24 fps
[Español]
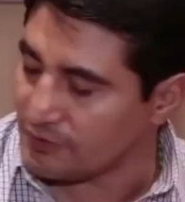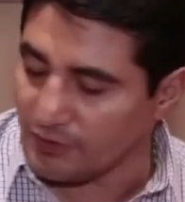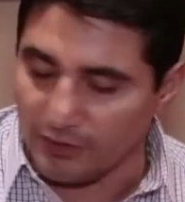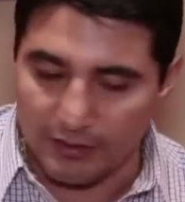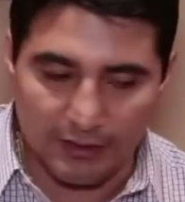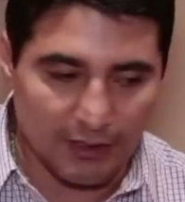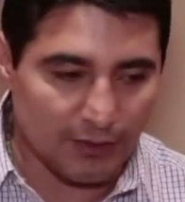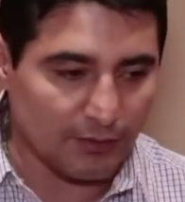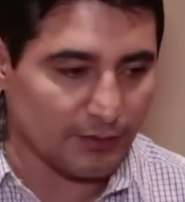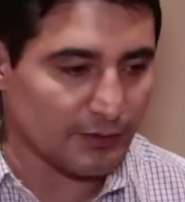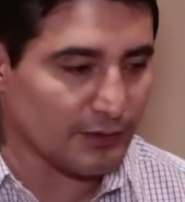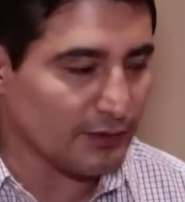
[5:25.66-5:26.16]

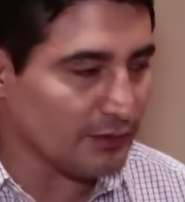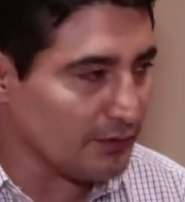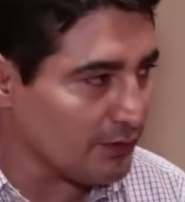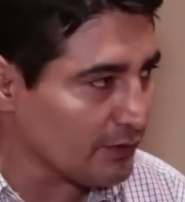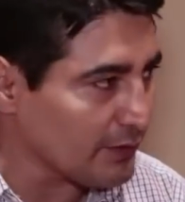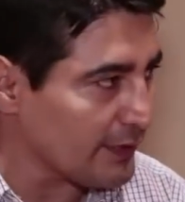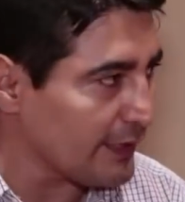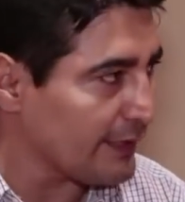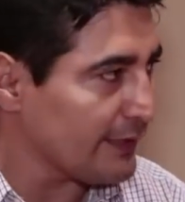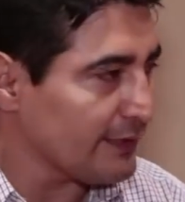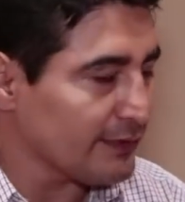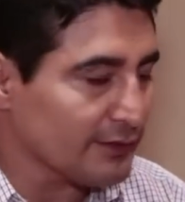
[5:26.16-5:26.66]
Sold out, eh,
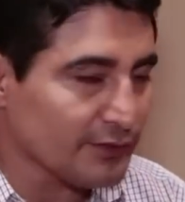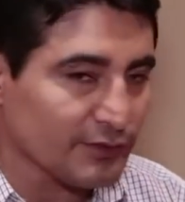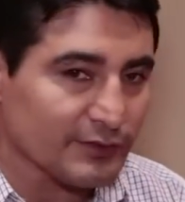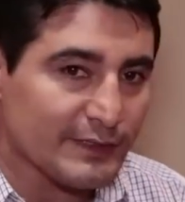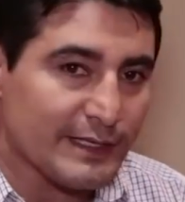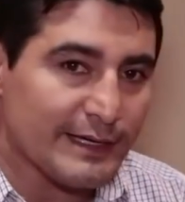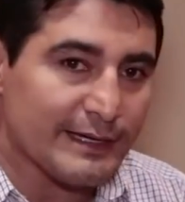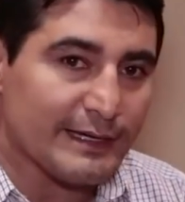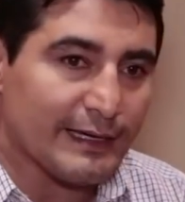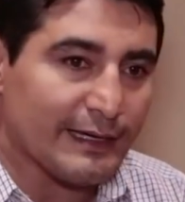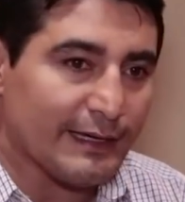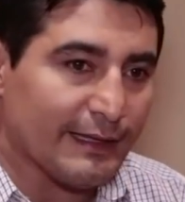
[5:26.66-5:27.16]
ok.
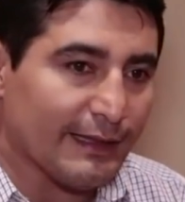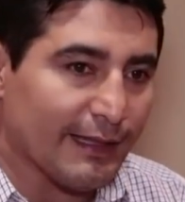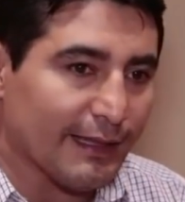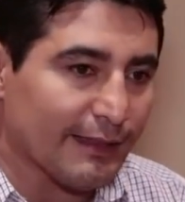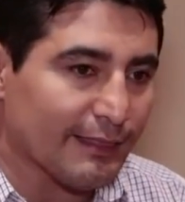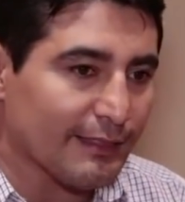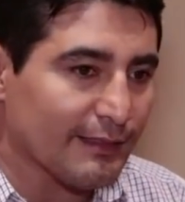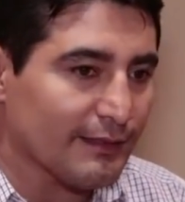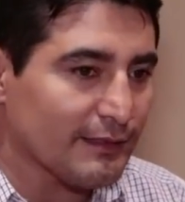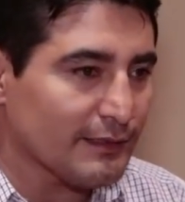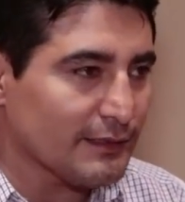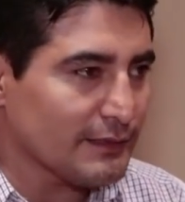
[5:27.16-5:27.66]
Entonces, en
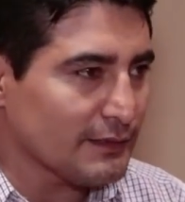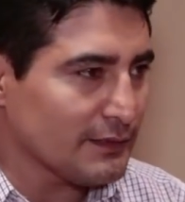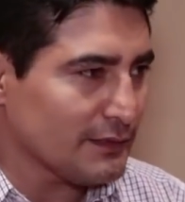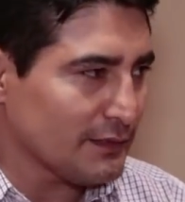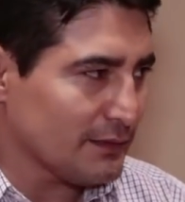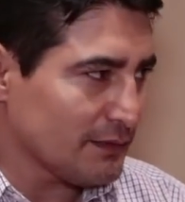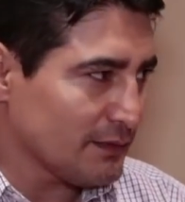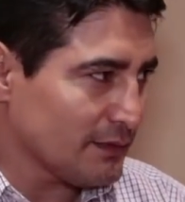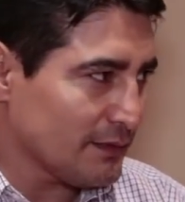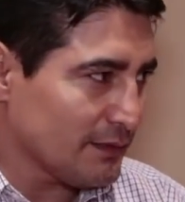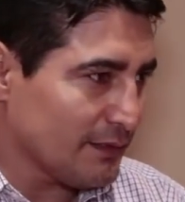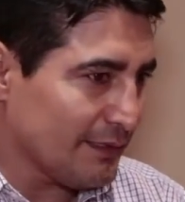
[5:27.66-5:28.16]
realidad,
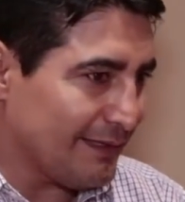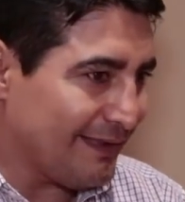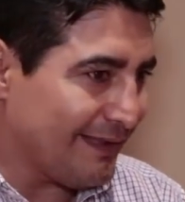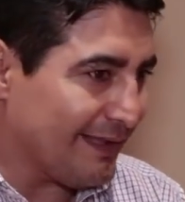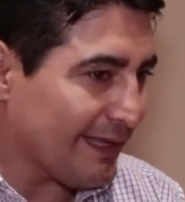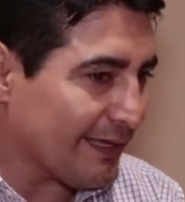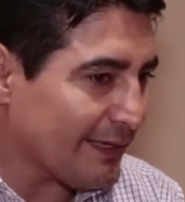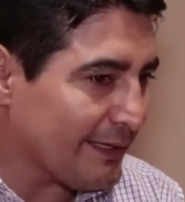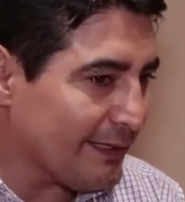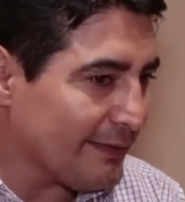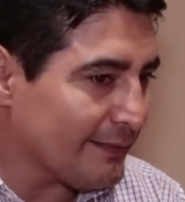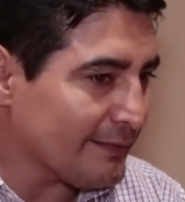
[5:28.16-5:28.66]

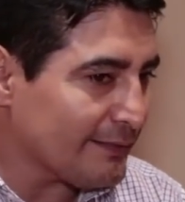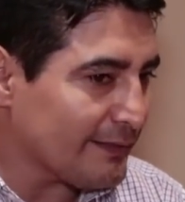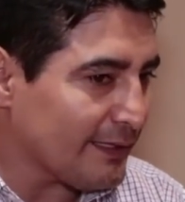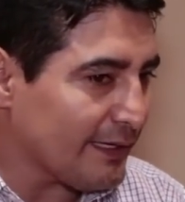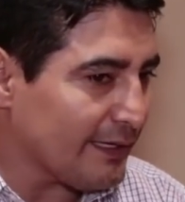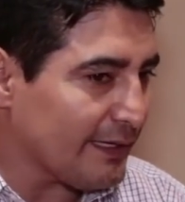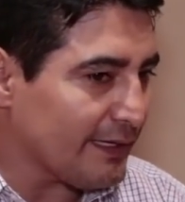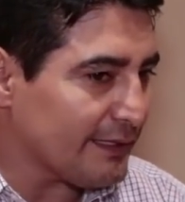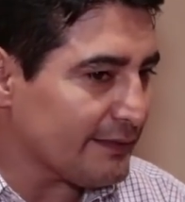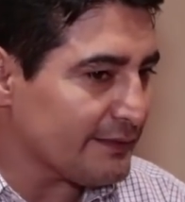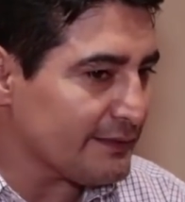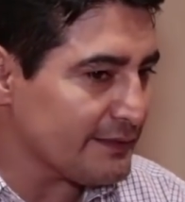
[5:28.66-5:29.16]
la
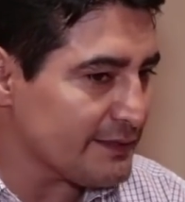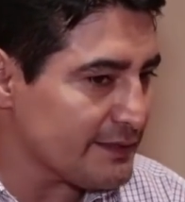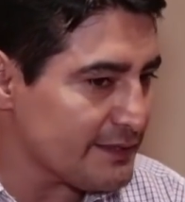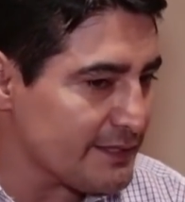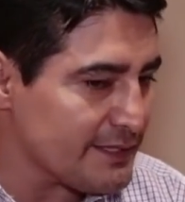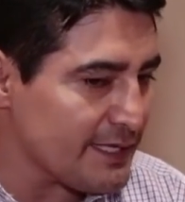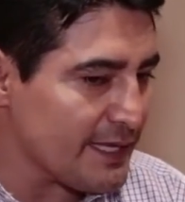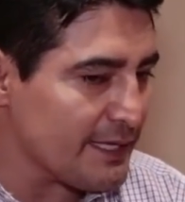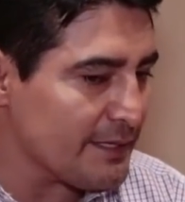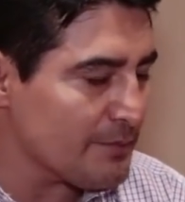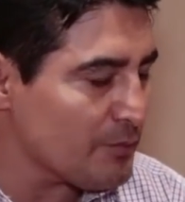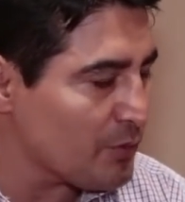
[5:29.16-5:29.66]
gente
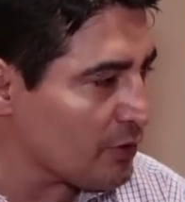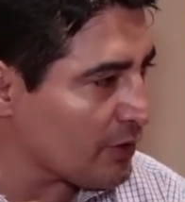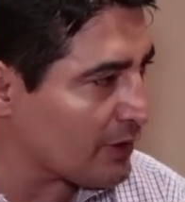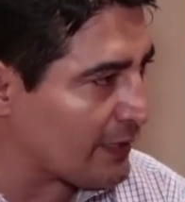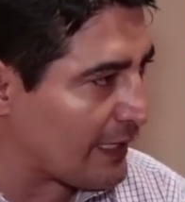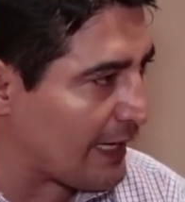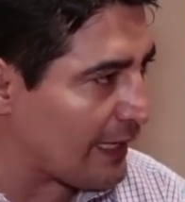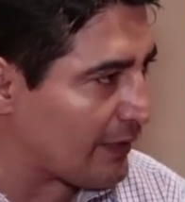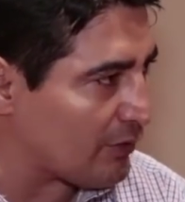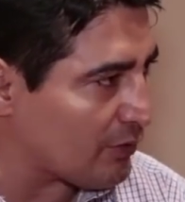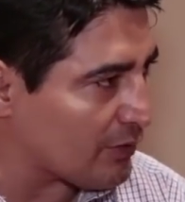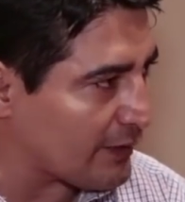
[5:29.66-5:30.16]
tiene muy
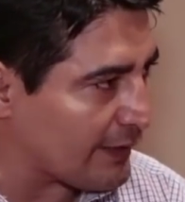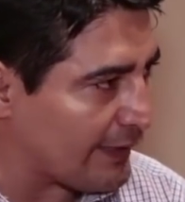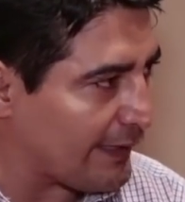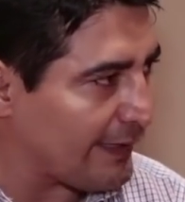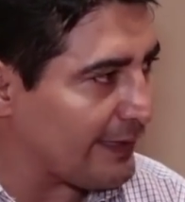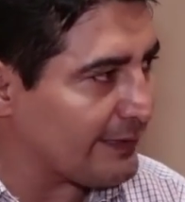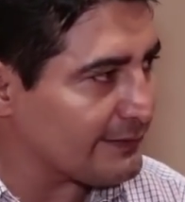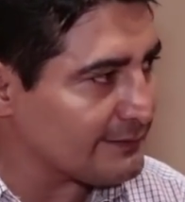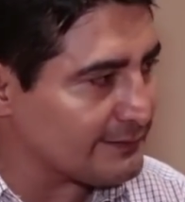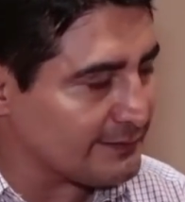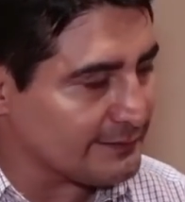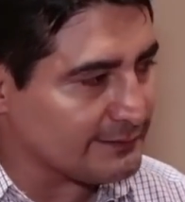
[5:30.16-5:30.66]
claro
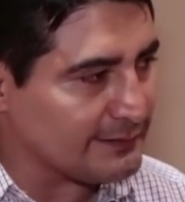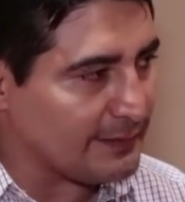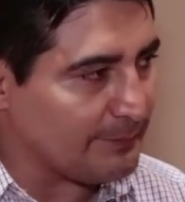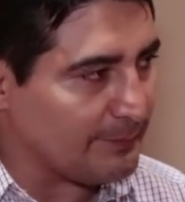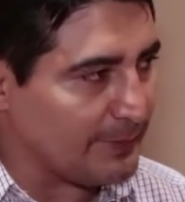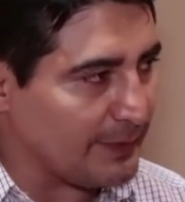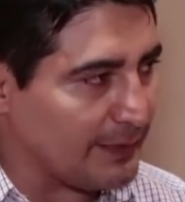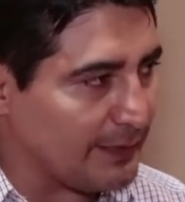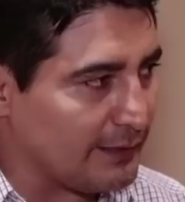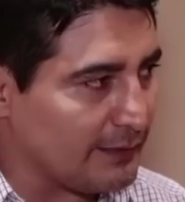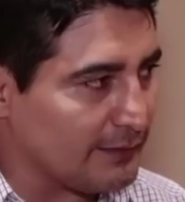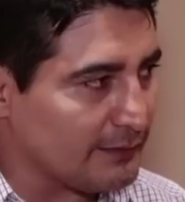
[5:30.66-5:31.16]
qué es esta
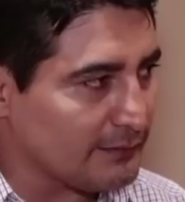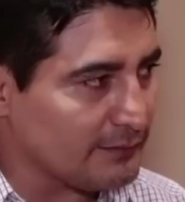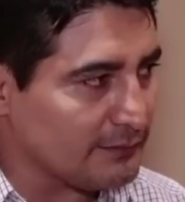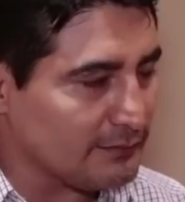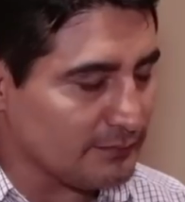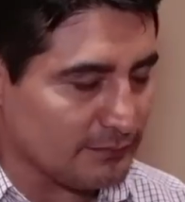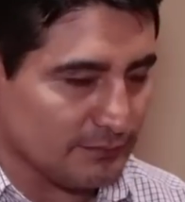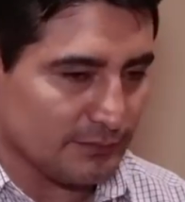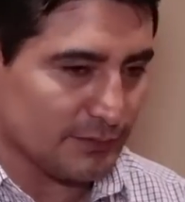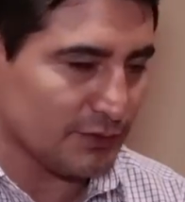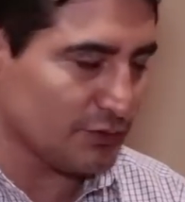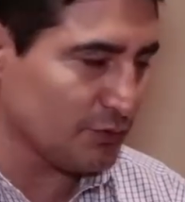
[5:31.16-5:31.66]
pelea.
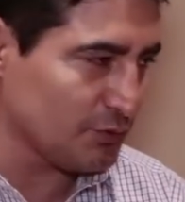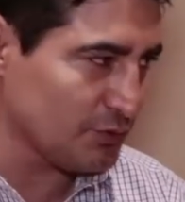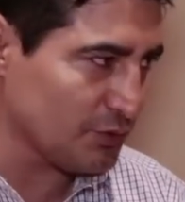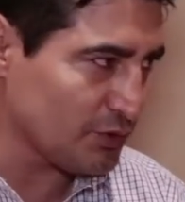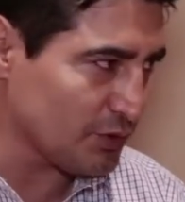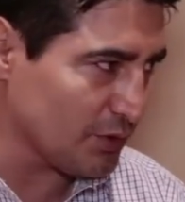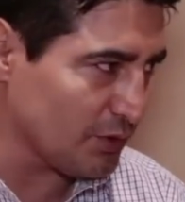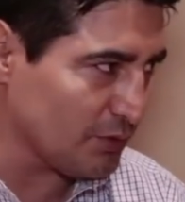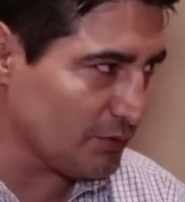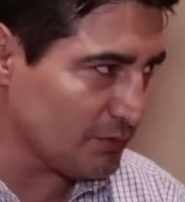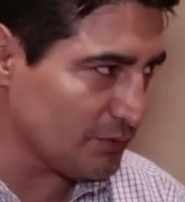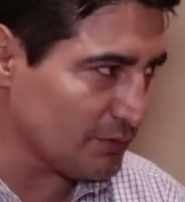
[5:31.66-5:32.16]
Es un
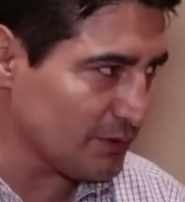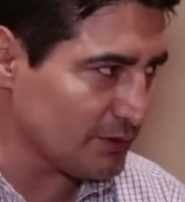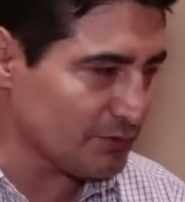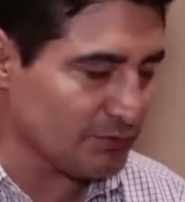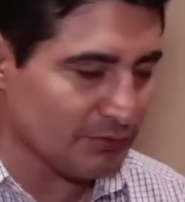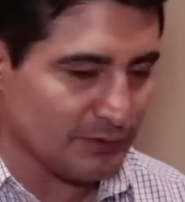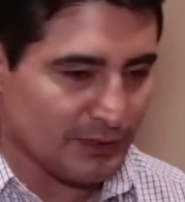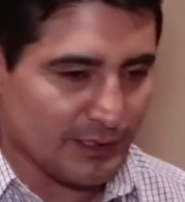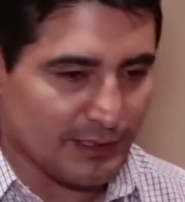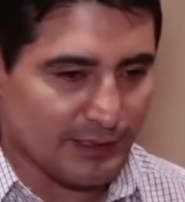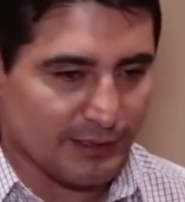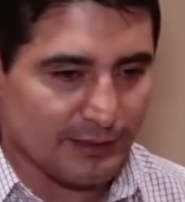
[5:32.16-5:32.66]
show, es
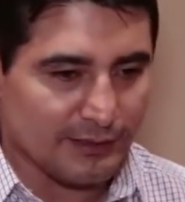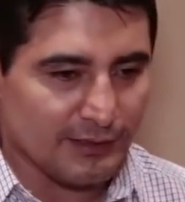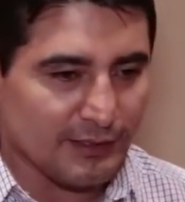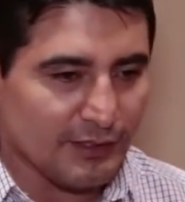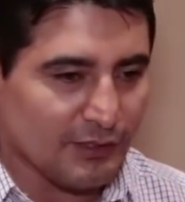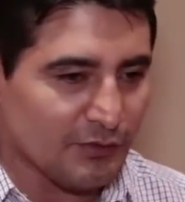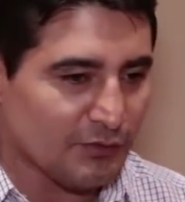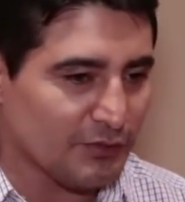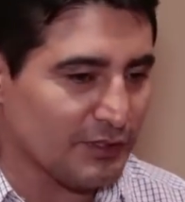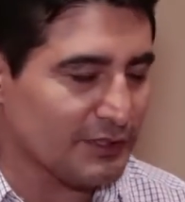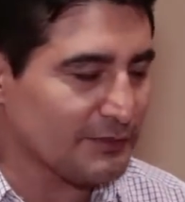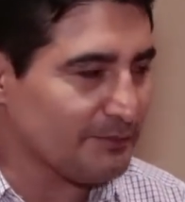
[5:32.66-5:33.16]
una,
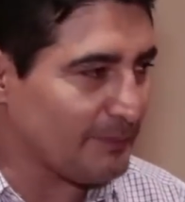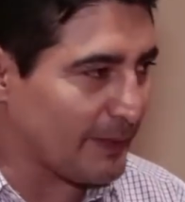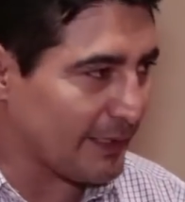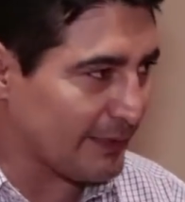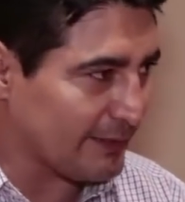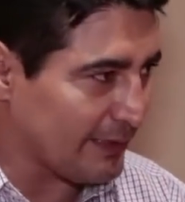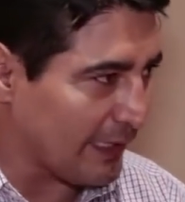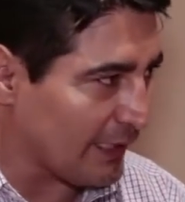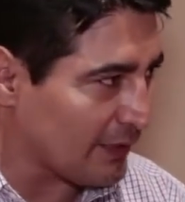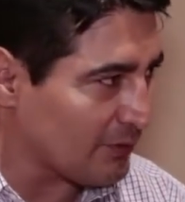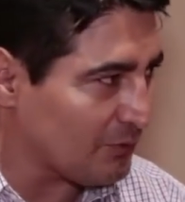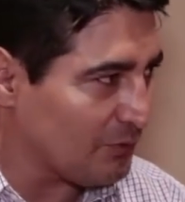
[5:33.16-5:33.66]
un
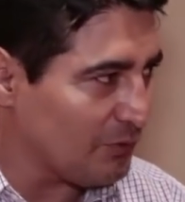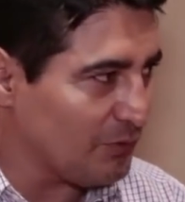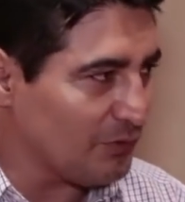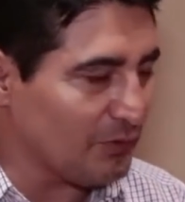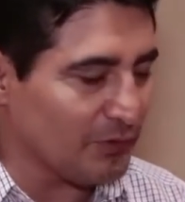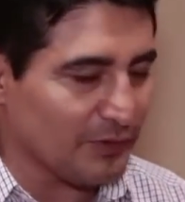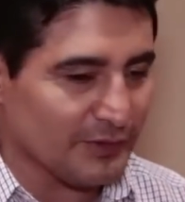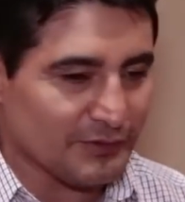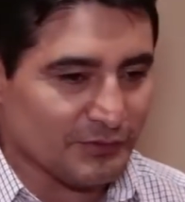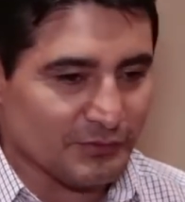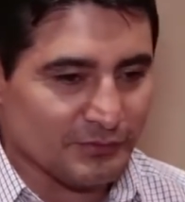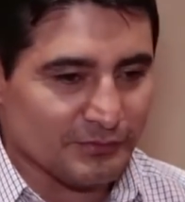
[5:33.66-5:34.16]

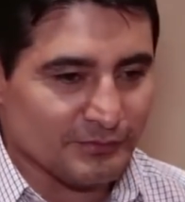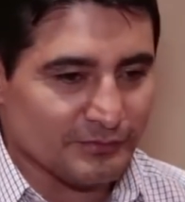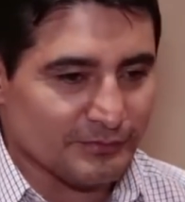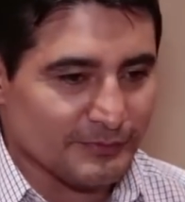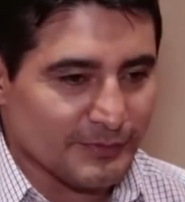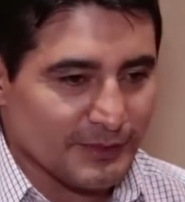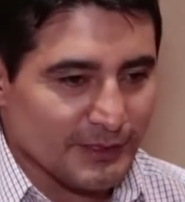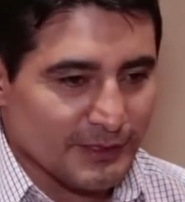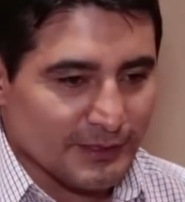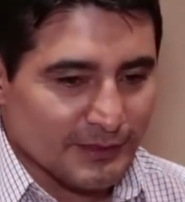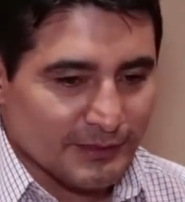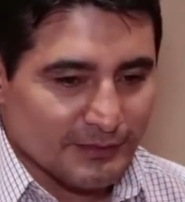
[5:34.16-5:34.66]
espectáculo, es un...